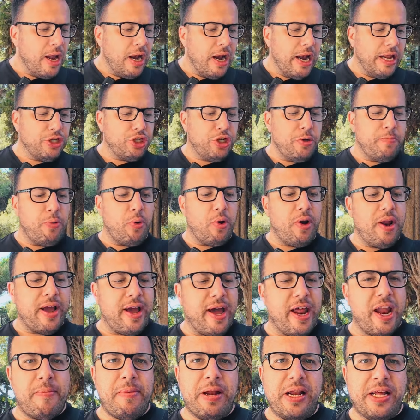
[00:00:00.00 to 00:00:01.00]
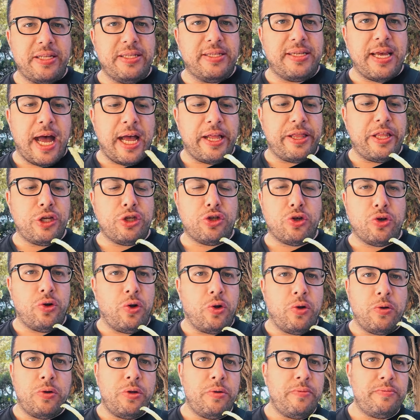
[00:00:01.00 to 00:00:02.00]
Le cipolle caramellizzate
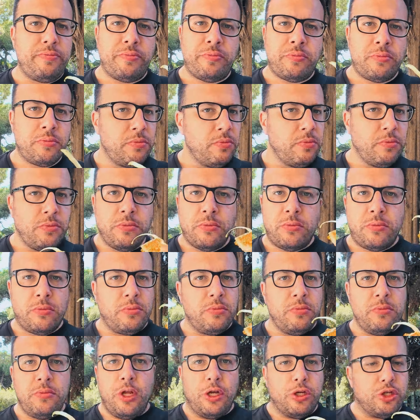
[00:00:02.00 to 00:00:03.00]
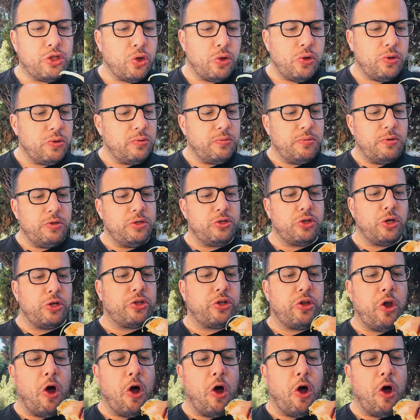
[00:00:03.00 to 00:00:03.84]
sono, sono, sono